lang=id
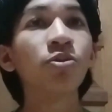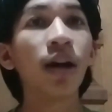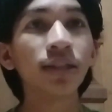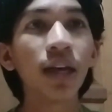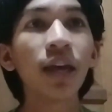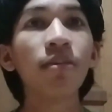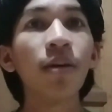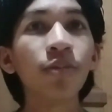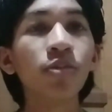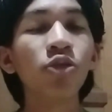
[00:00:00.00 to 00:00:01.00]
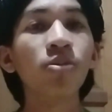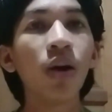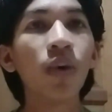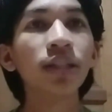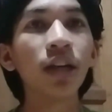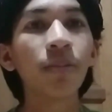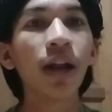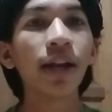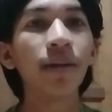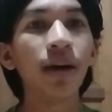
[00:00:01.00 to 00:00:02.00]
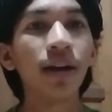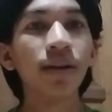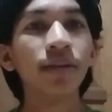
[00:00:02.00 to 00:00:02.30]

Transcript: bangsa yang mampu mengubah wajah peradaban.